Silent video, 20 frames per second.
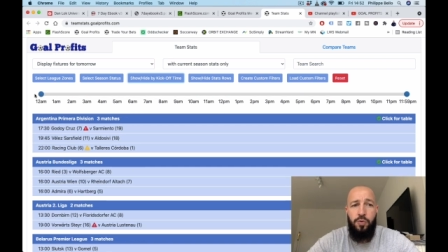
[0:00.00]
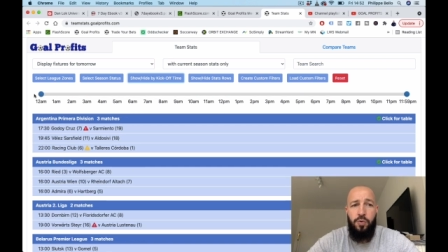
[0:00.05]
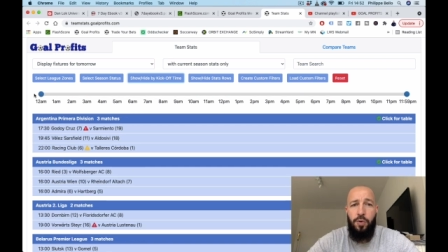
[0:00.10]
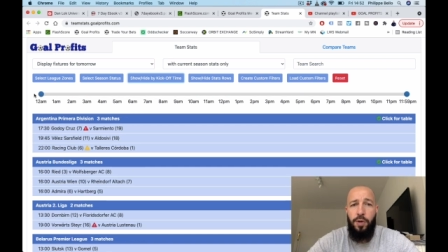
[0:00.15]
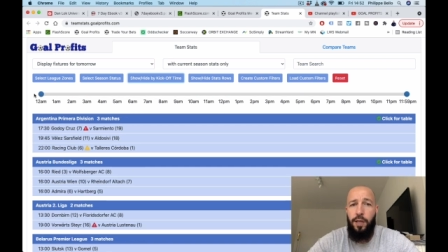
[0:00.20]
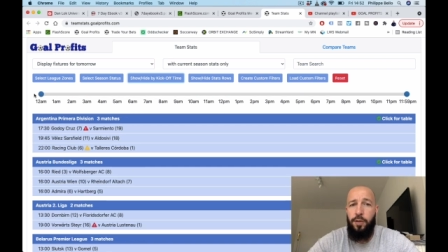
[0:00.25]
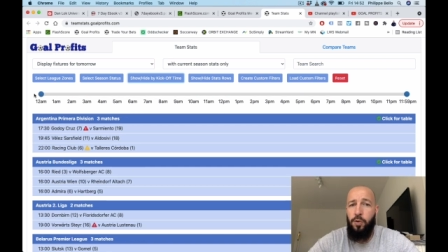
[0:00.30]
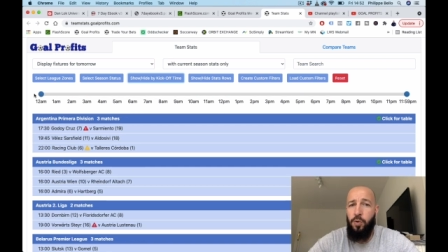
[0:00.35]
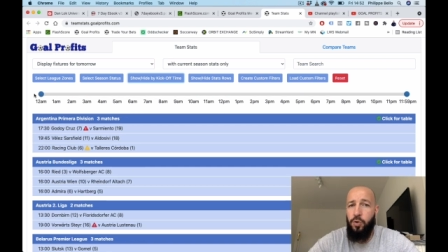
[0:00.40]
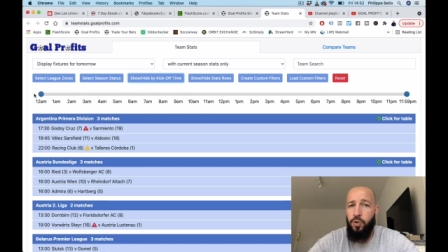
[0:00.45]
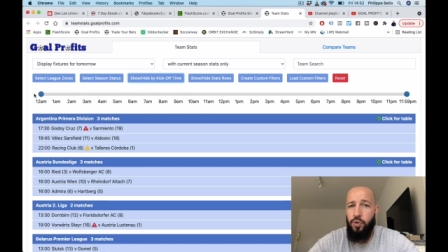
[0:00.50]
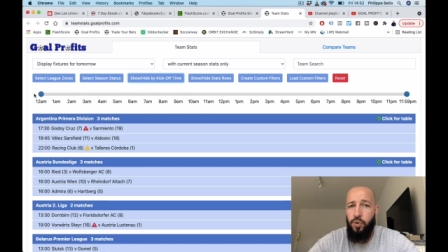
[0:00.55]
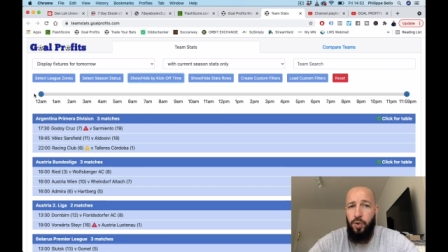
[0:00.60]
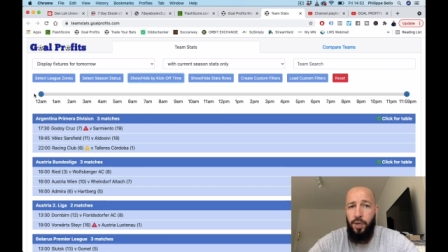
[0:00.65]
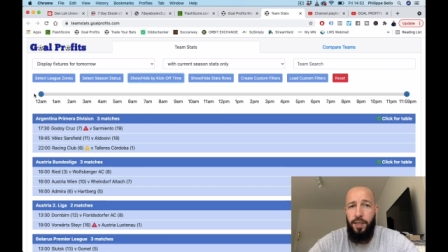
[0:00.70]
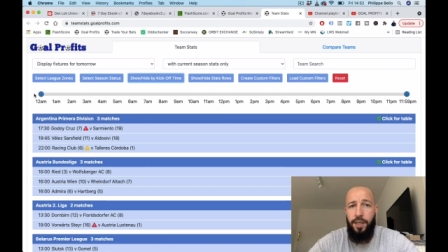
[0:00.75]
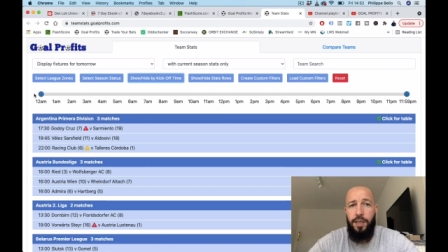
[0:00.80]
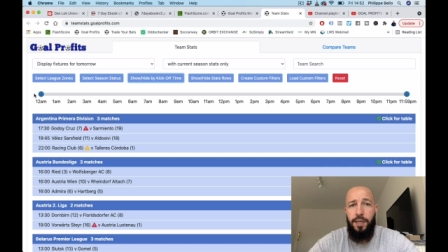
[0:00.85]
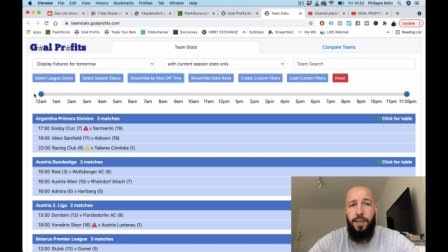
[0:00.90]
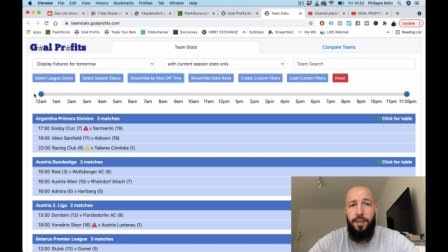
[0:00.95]
sur la tranche
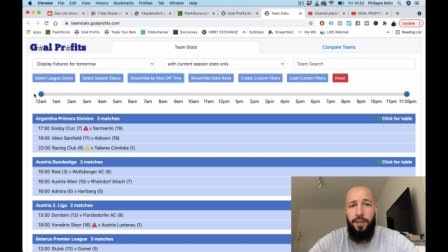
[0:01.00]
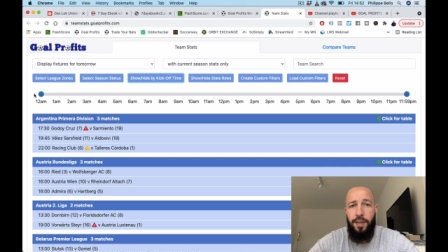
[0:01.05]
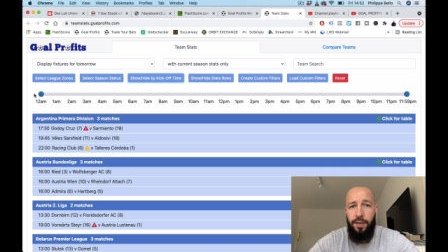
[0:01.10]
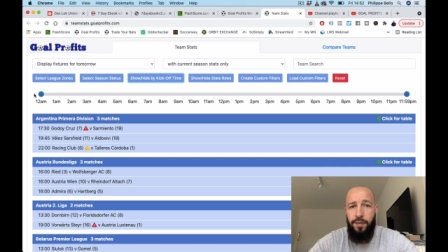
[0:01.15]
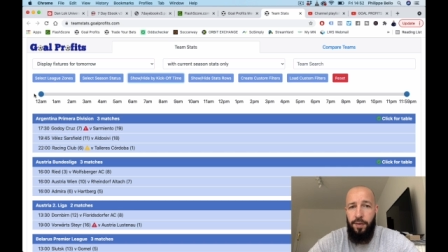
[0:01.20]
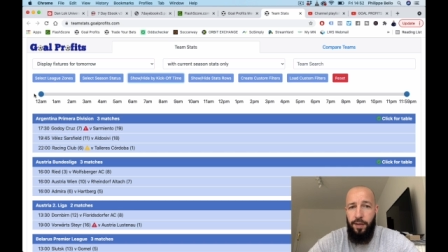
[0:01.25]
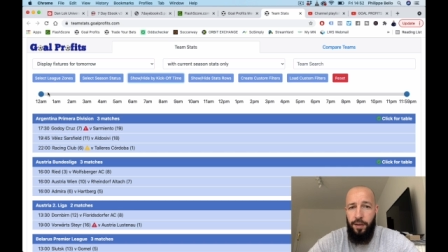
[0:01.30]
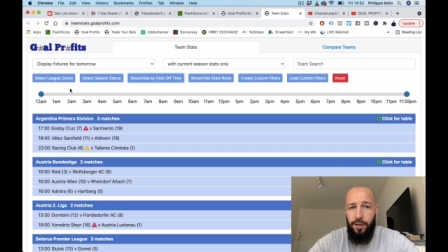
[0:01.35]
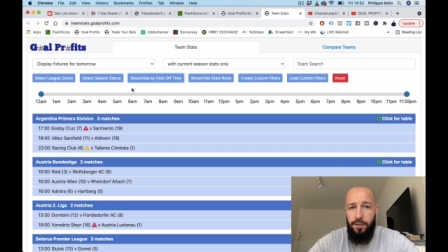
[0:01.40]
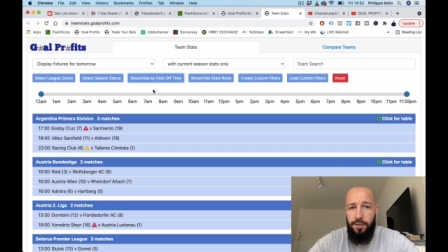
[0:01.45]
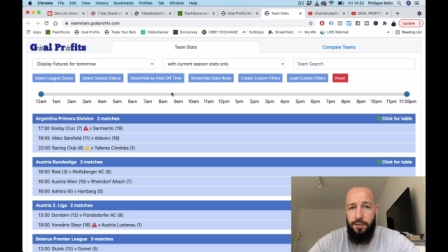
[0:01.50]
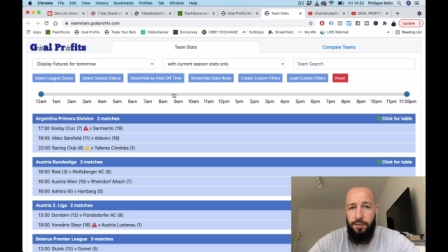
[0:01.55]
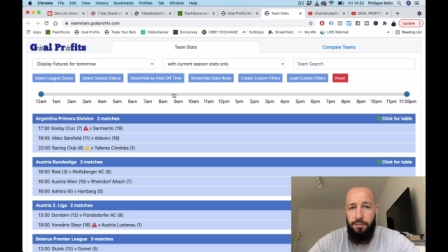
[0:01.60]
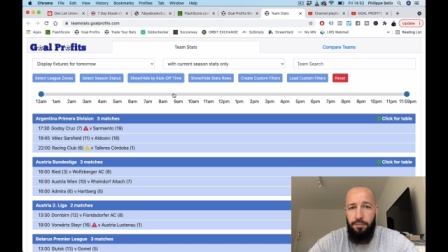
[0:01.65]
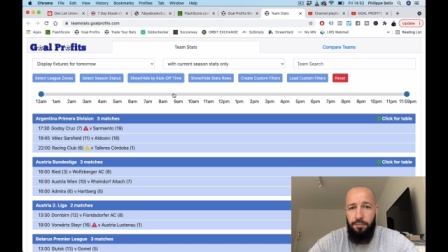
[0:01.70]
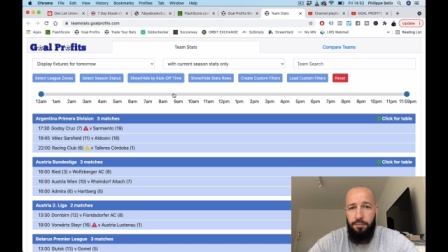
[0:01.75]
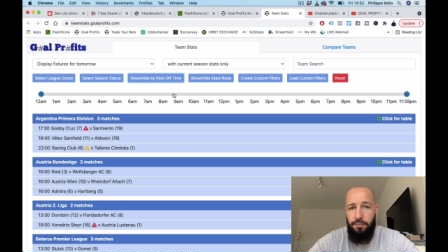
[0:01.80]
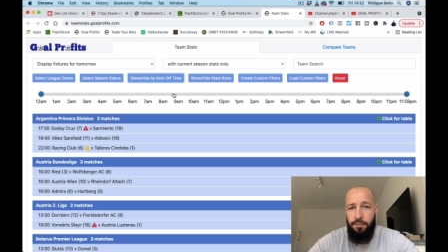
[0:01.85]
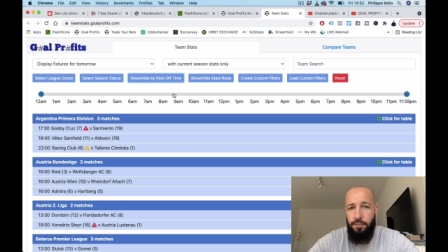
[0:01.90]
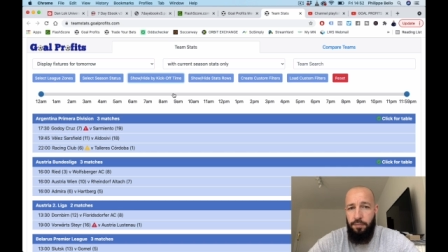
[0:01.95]
horaire qui t'intéresse.
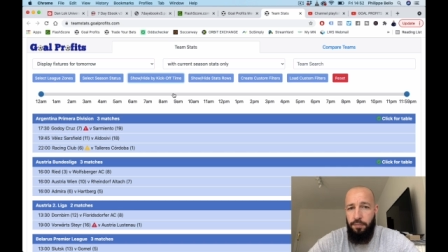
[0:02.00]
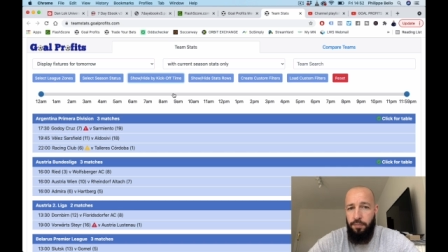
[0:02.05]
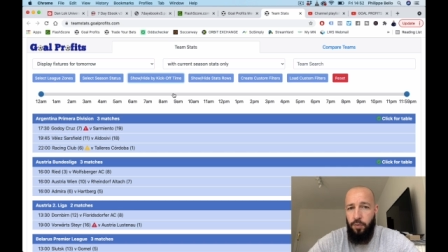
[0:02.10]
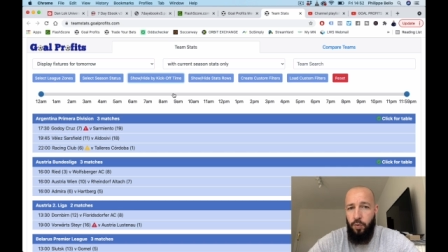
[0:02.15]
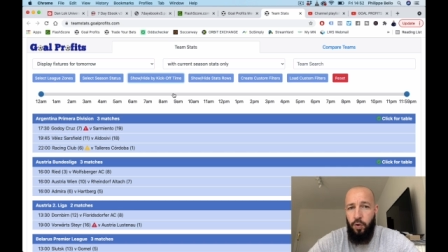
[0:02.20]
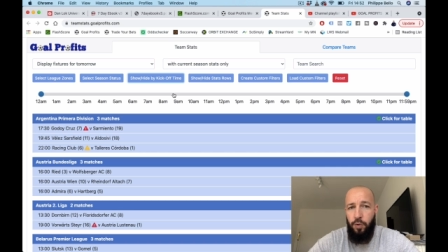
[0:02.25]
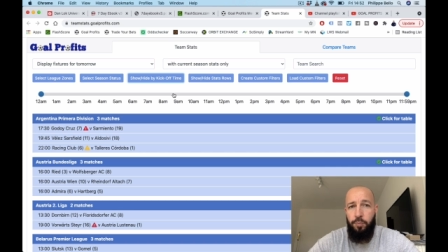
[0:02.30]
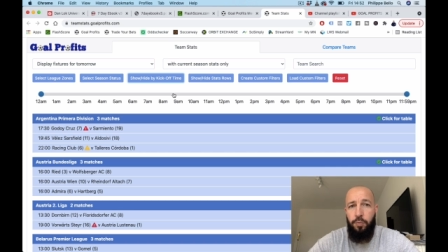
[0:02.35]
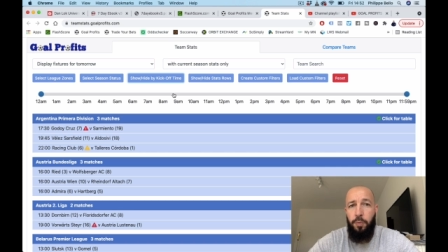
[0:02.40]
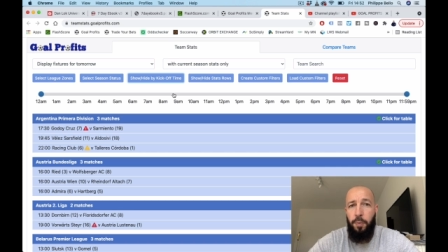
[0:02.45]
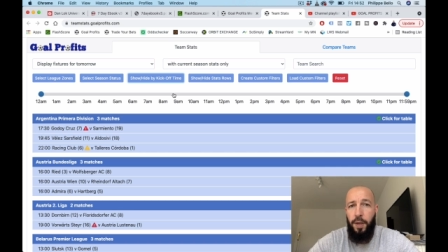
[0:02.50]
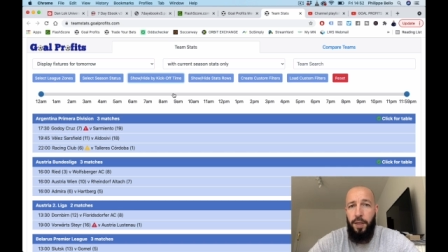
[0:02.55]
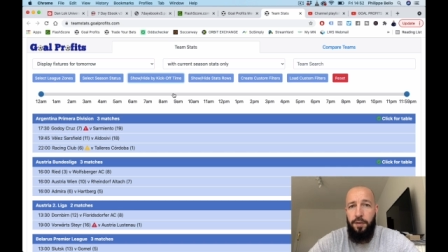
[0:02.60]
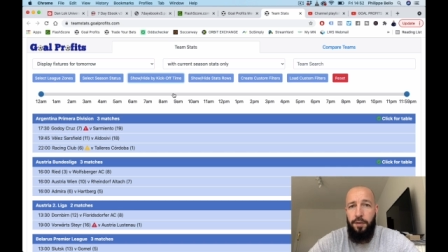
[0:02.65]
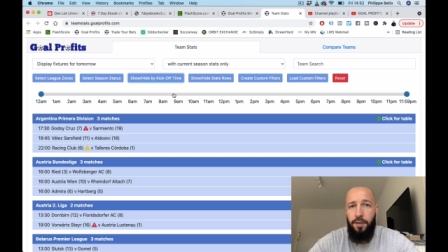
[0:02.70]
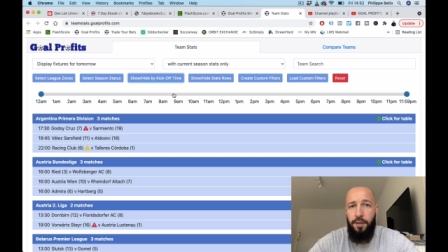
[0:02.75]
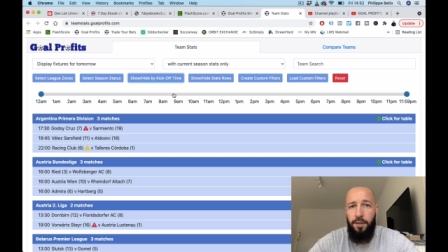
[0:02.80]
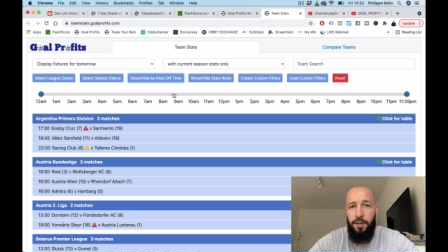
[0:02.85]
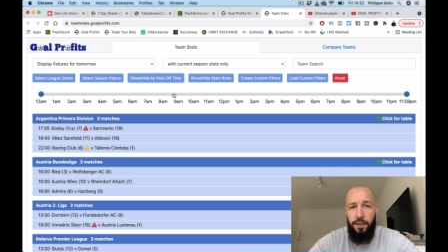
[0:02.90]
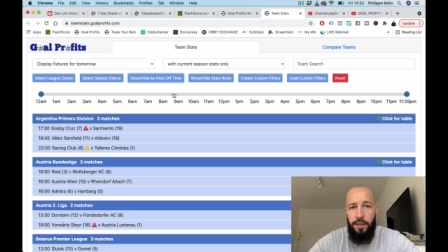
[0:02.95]
Code plus
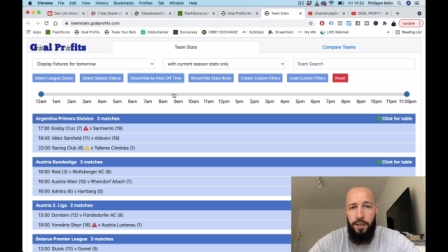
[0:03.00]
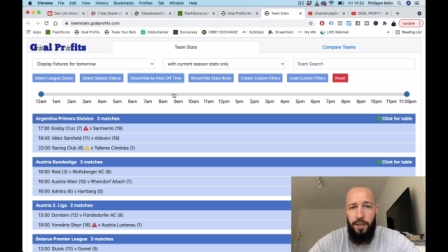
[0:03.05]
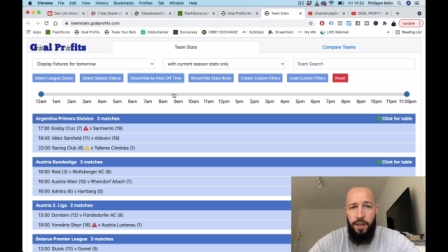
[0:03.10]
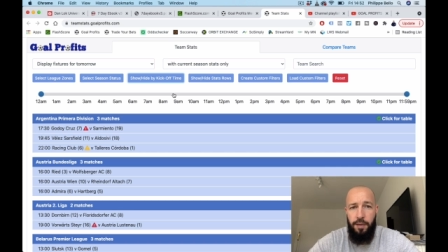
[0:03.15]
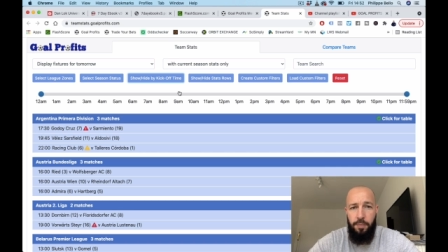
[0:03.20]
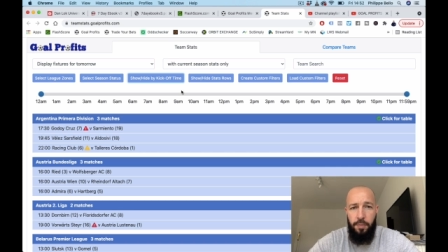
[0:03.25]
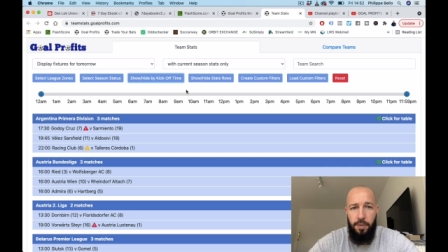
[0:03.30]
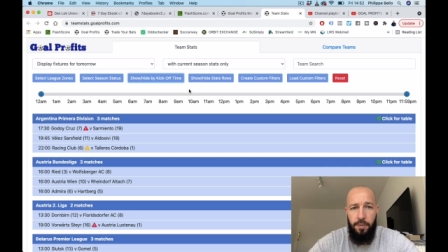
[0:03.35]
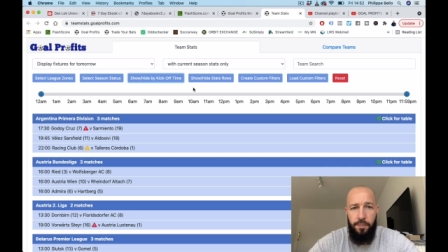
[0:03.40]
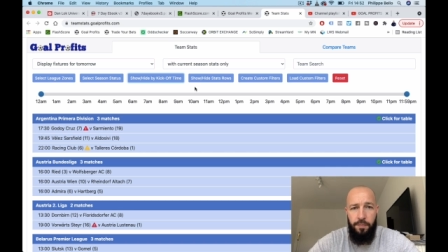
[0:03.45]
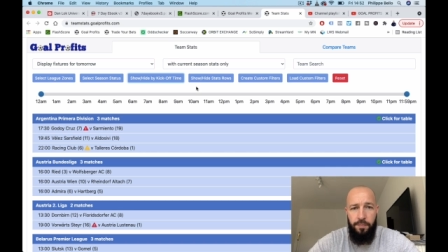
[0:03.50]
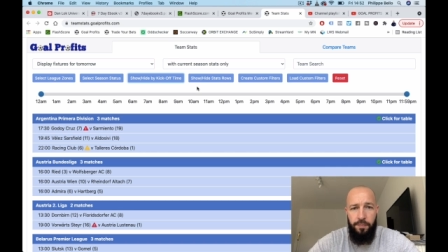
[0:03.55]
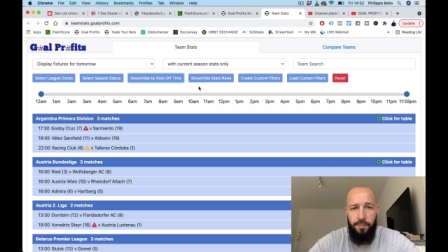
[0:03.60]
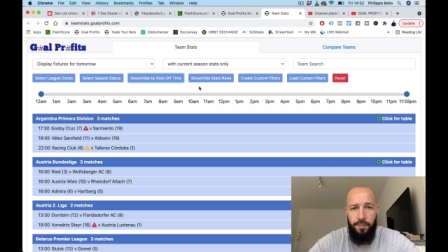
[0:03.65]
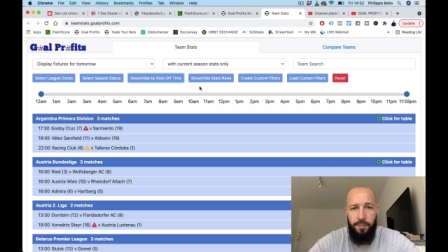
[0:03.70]
pratique également.